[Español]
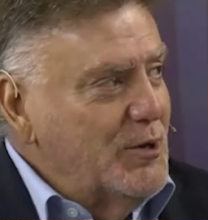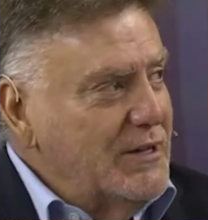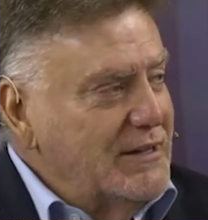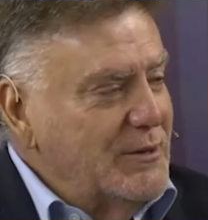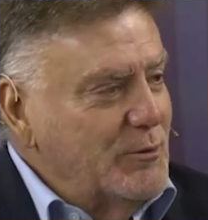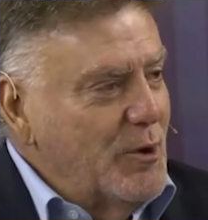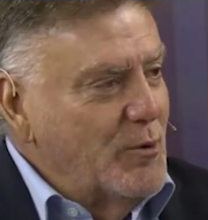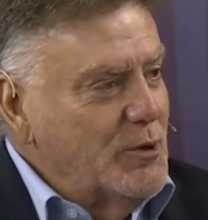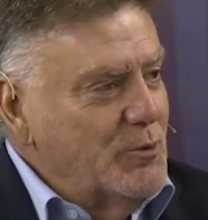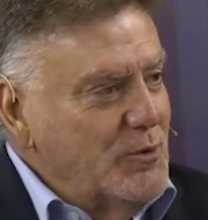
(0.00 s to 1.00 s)
este, un
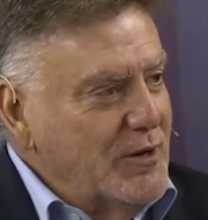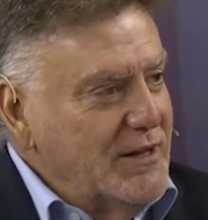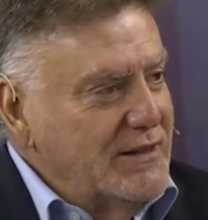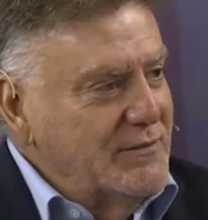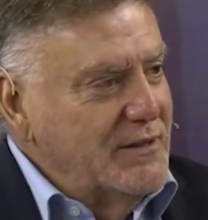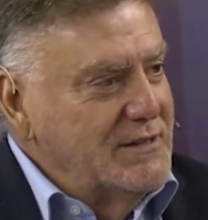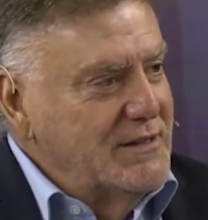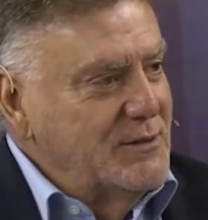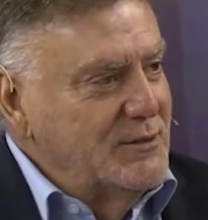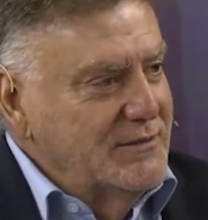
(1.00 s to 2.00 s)
nuevo estudio acá, te felicito.